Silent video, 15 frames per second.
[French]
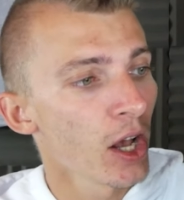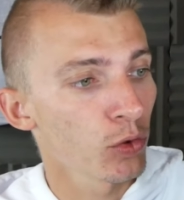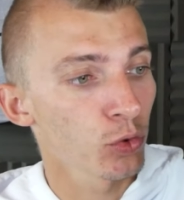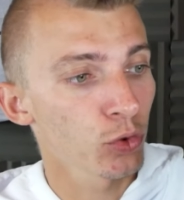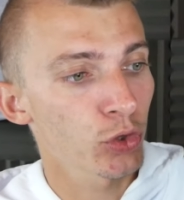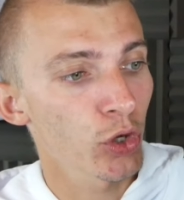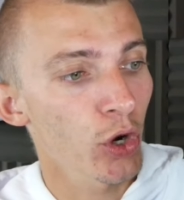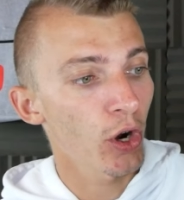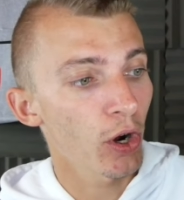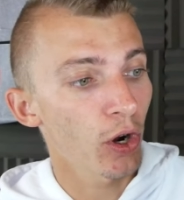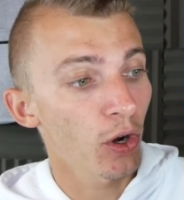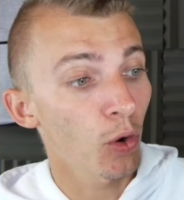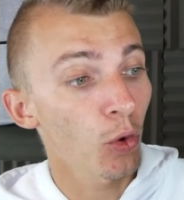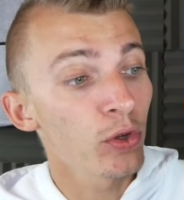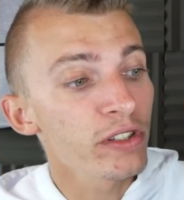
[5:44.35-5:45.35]
Donc
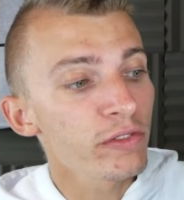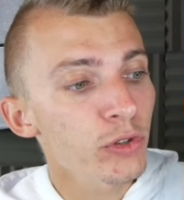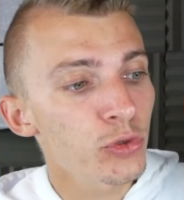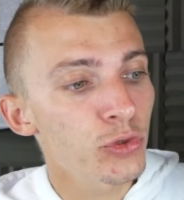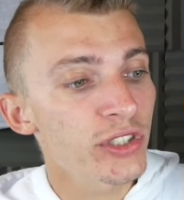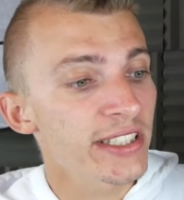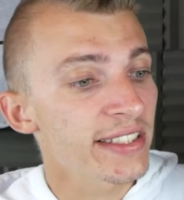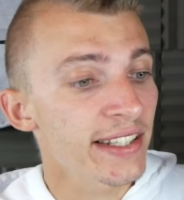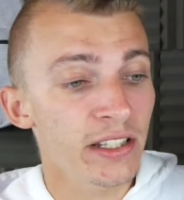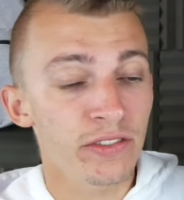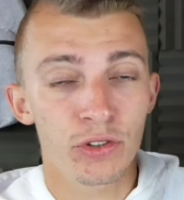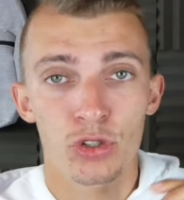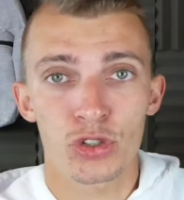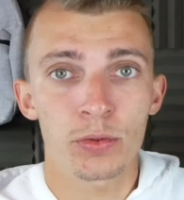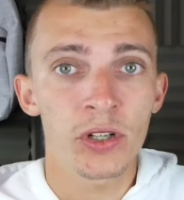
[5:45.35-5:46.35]
euh, au niveau du design,
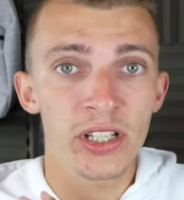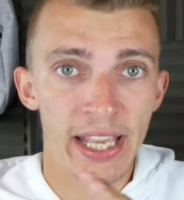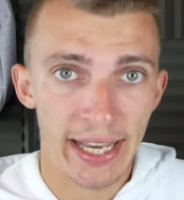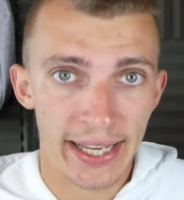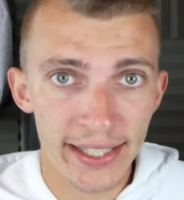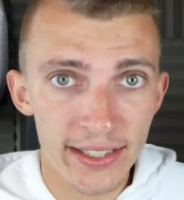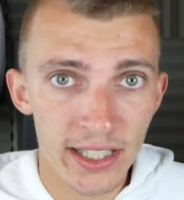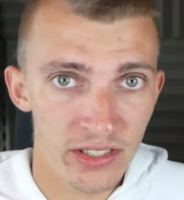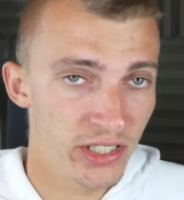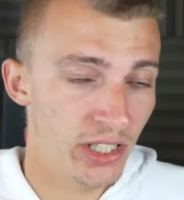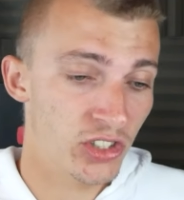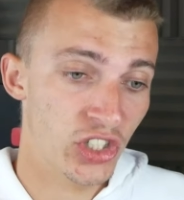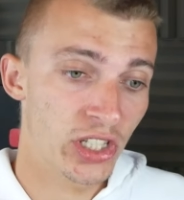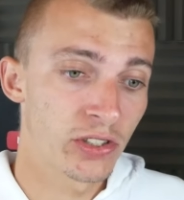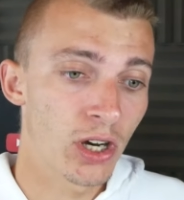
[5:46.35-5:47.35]
franchement, il n'y a rien à
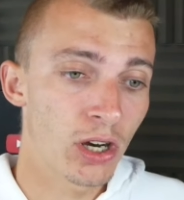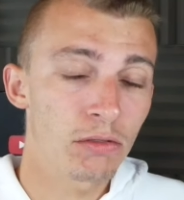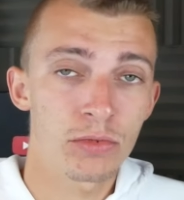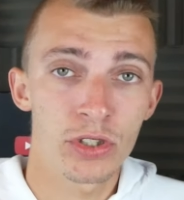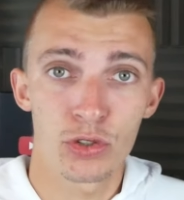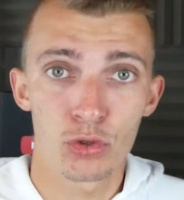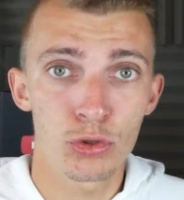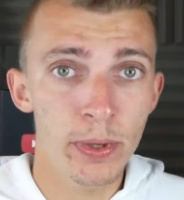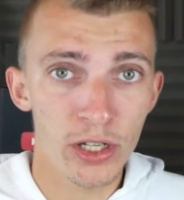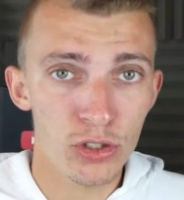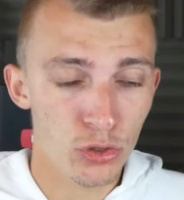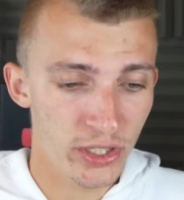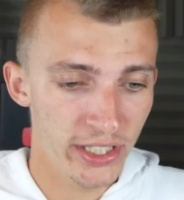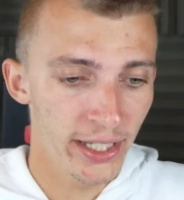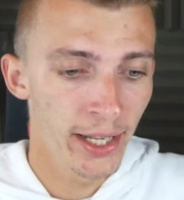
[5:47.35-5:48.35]
dire. J'adore, il est super
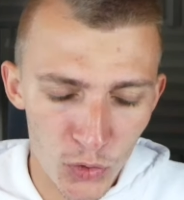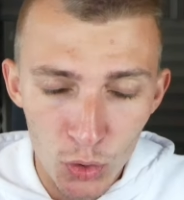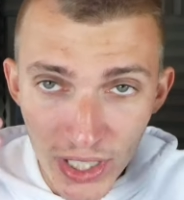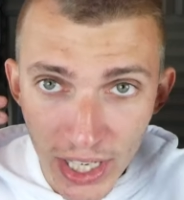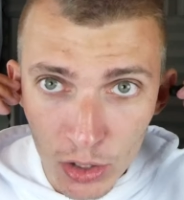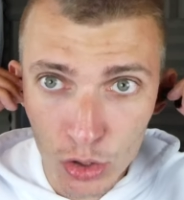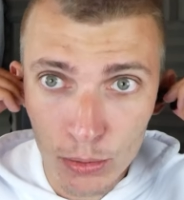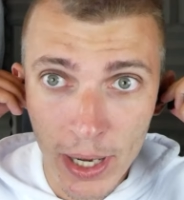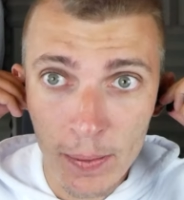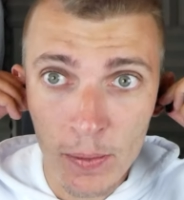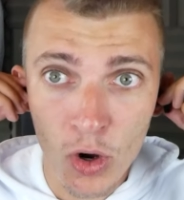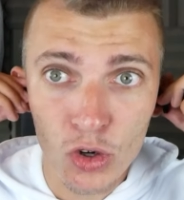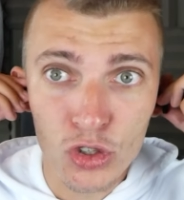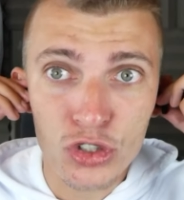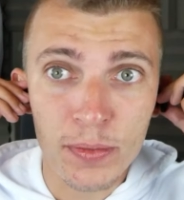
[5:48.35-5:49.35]
joli. Donc là,
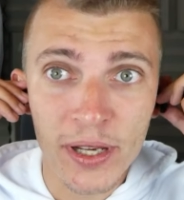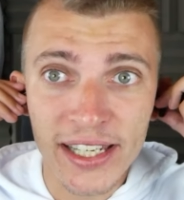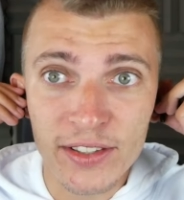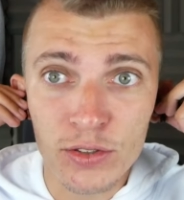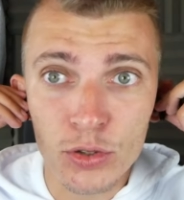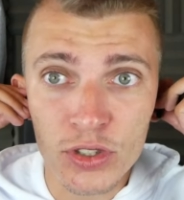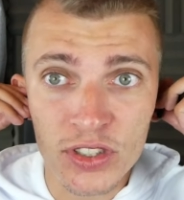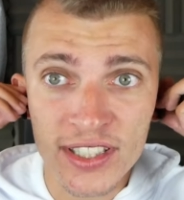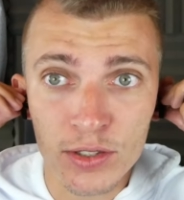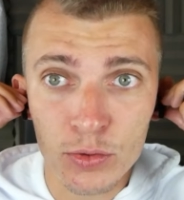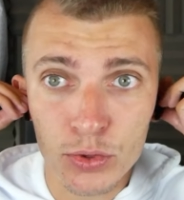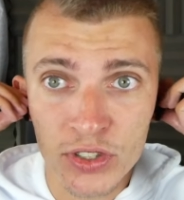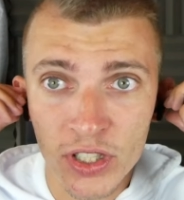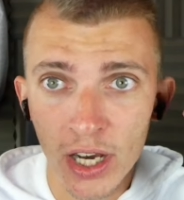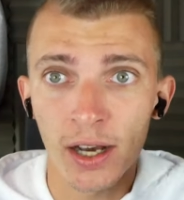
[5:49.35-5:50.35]
globalement, je mets les deux
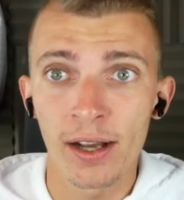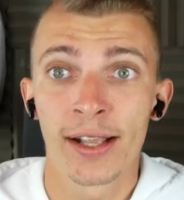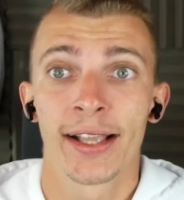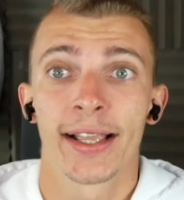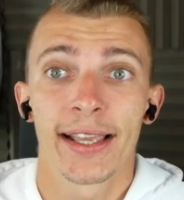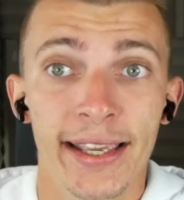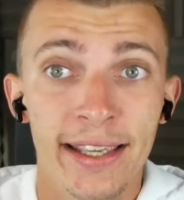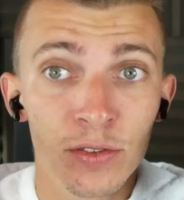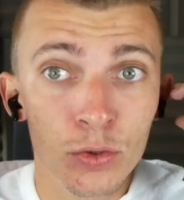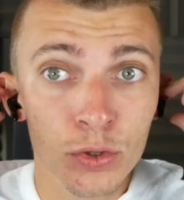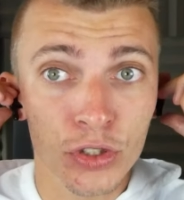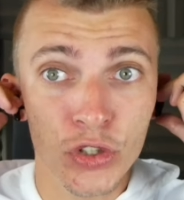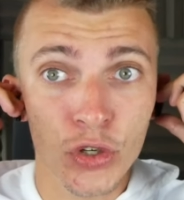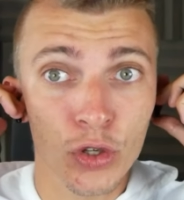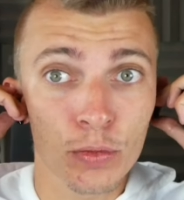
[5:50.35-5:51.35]
écouteurs et
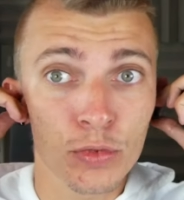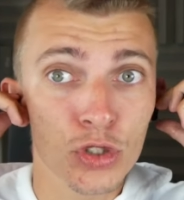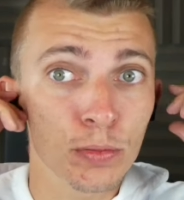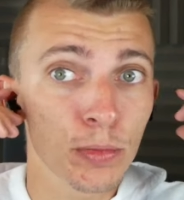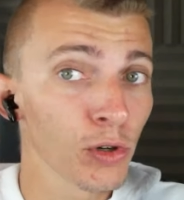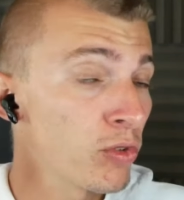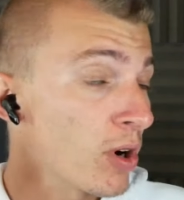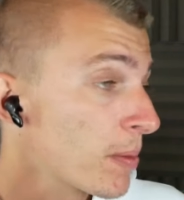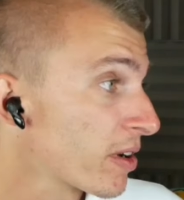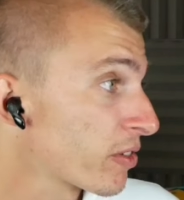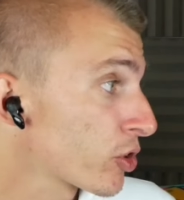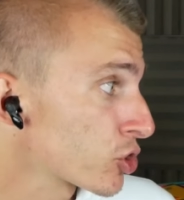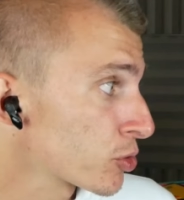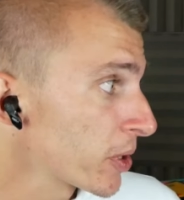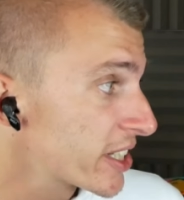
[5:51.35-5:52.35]
donc, comme tu peux le voir, bah,
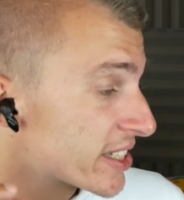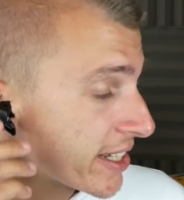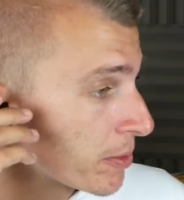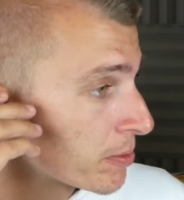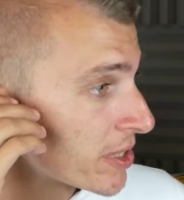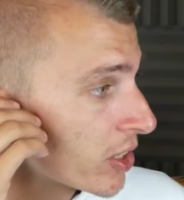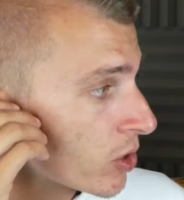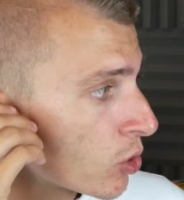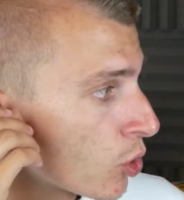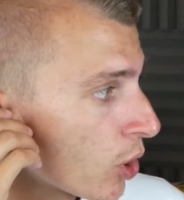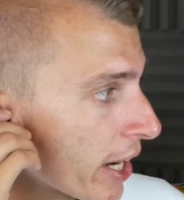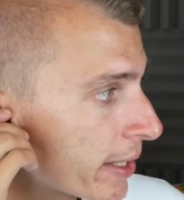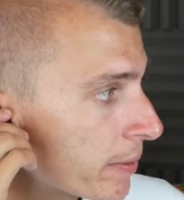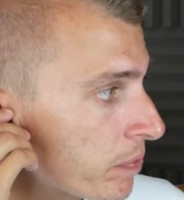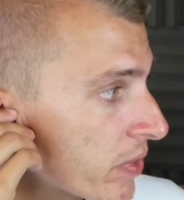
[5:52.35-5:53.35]
franchement, ils tiennent bien dans
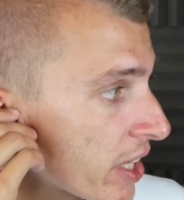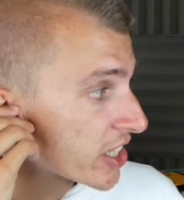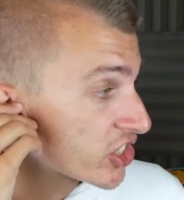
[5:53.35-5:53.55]
l'oreille.